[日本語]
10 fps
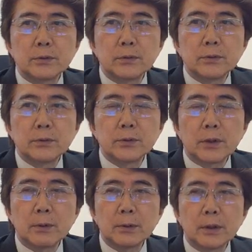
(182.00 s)
そうす
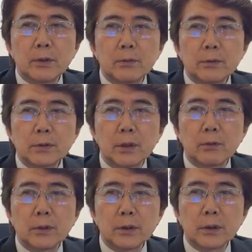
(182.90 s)
るそういうそれから
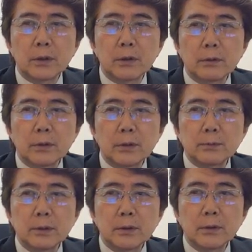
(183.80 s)
またお父さんがこ
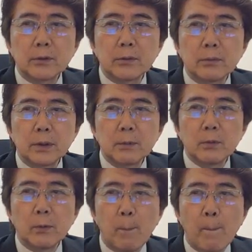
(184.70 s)
の辺りに亡くなってしまっ
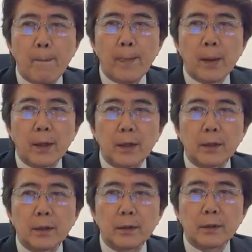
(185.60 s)
たっていう場合
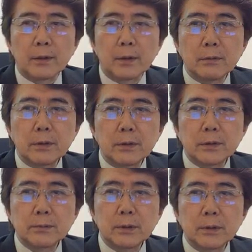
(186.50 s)
も、
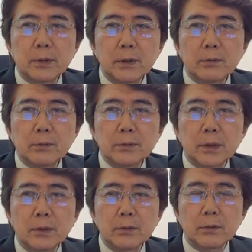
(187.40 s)
えー、亡くなってし
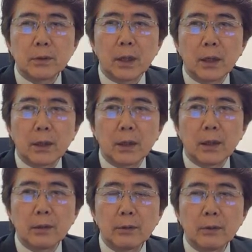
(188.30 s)
まったお父さ
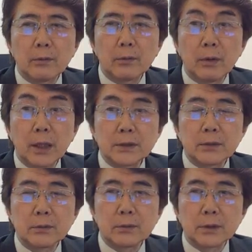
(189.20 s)
んとの関係あ
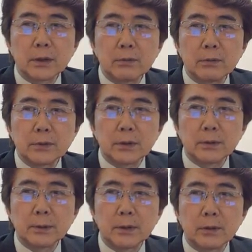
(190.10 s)
るいはお母さんと
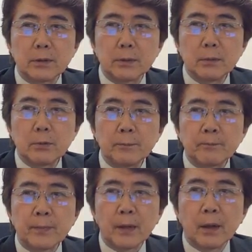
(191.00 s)
お父さんが離婚してしまっ
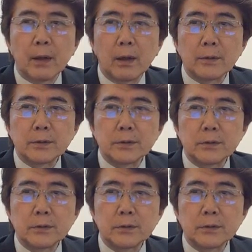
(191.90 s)
たっていう場合も